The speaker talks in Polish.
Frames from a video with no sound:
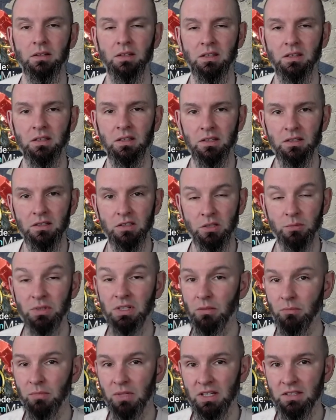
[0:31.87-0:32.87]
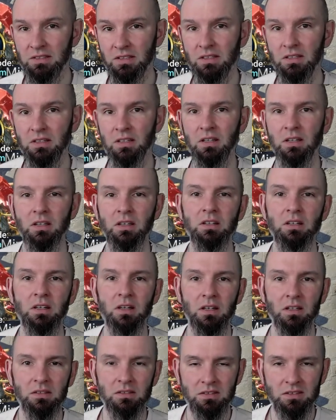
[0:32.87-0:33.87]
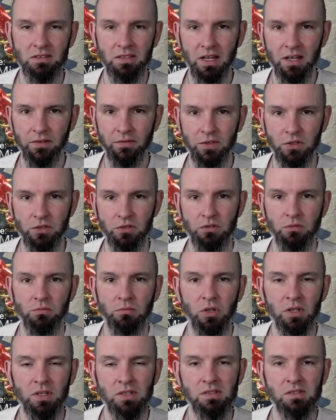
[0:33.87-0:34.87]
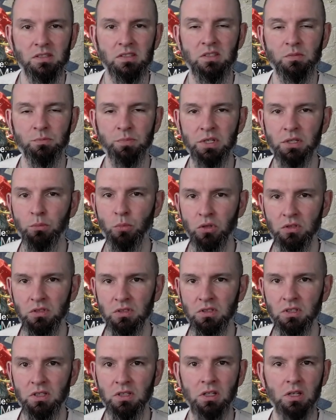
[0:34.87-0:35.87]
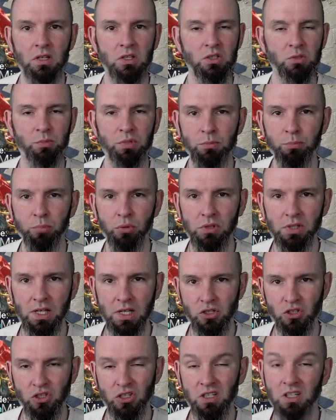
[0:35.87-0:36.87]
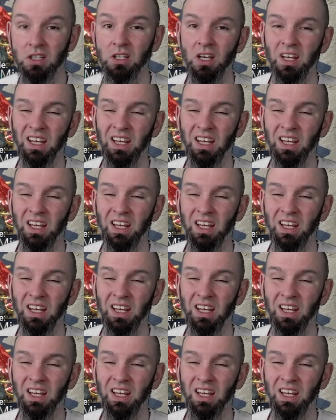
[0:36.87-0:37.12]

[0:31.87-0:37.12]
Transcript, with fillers: e, żeby ten blessing znerfić, bo jest zbyt mocny, zbyt potężny